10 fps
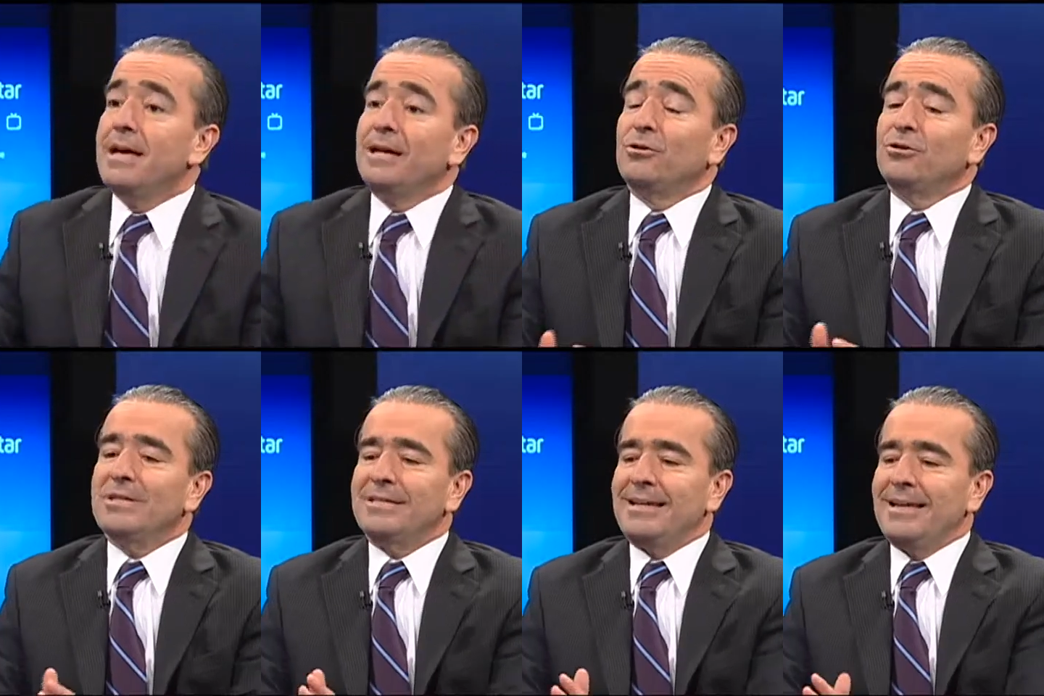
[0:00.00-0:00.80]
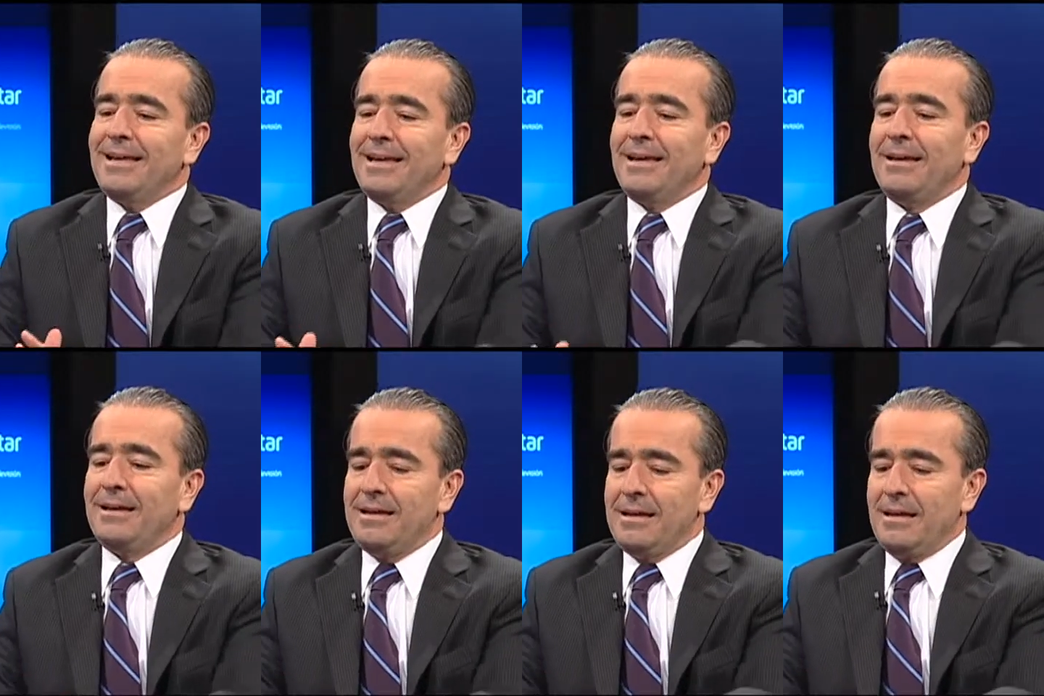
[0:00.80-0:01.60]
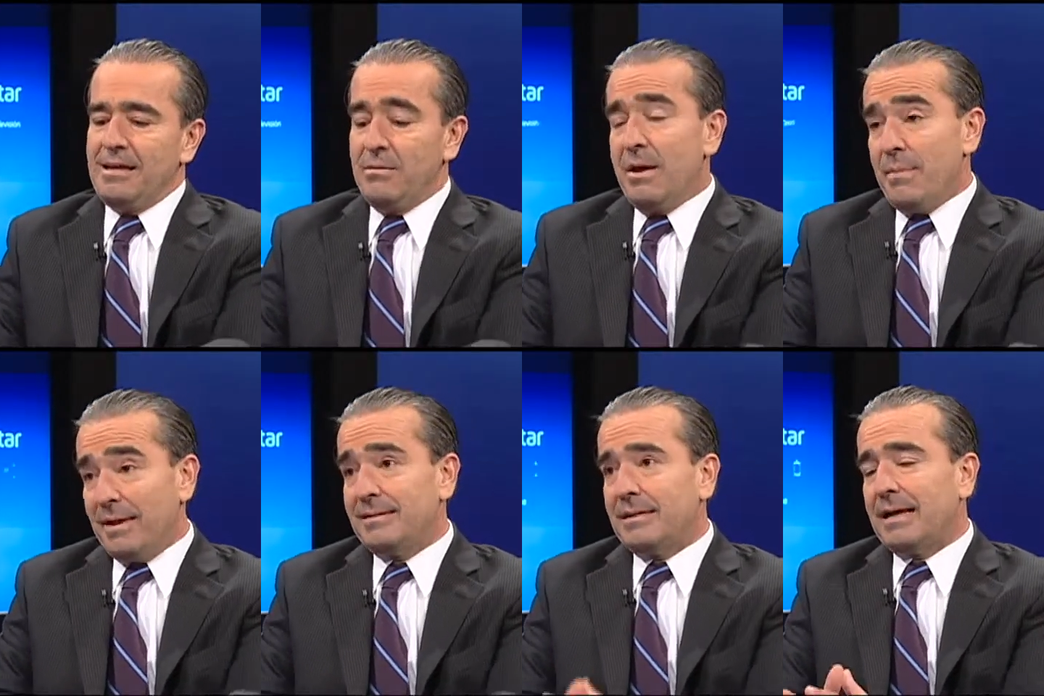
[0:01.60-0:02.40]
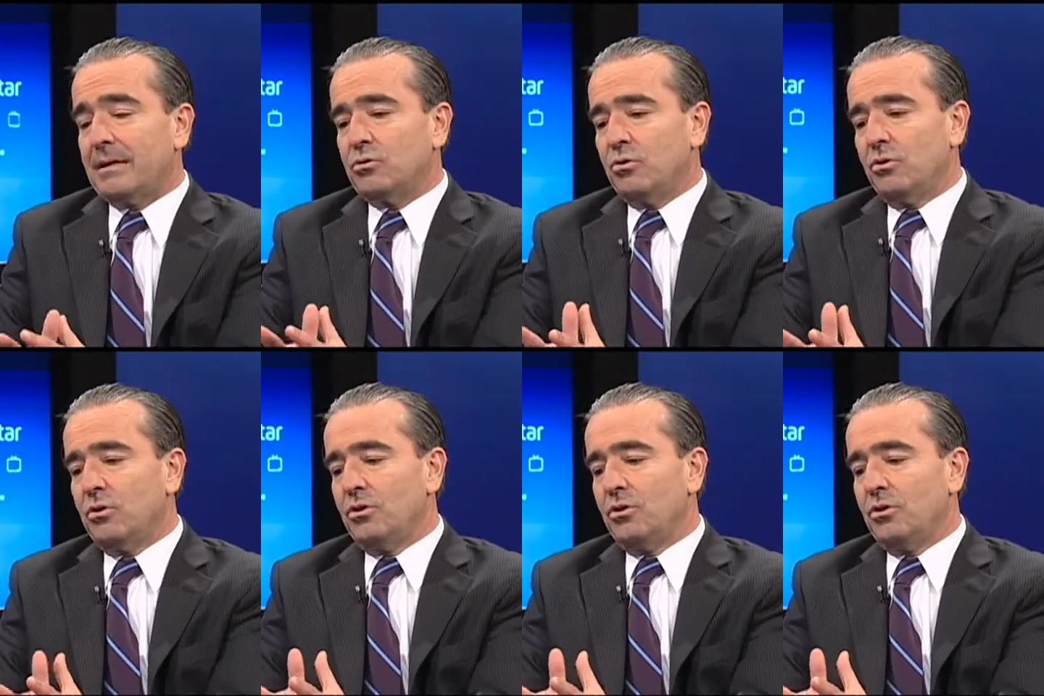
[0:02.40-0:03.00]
Entonces, IBM en este caso